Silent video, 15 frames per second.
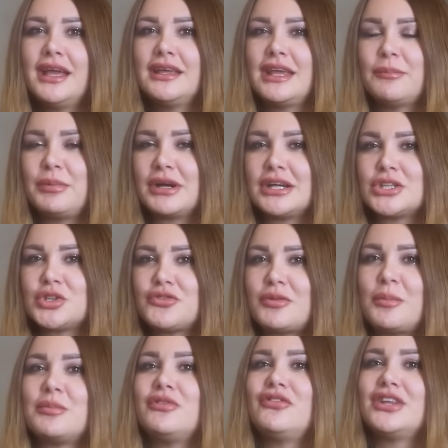Я покажу
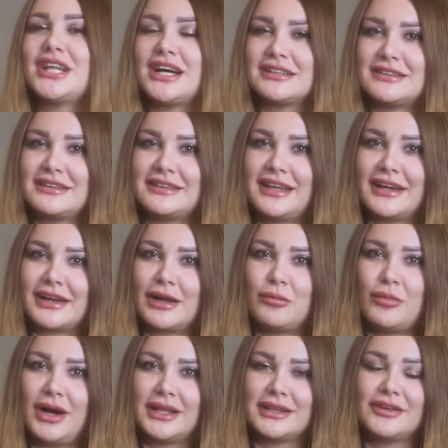вам 12
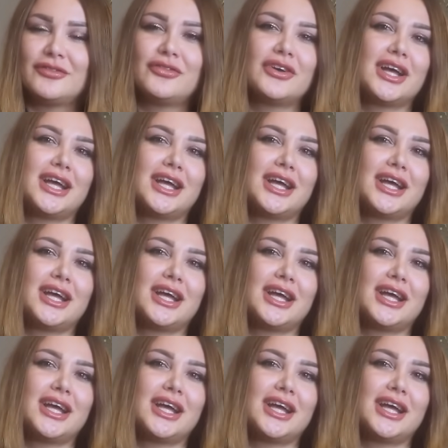ароматов.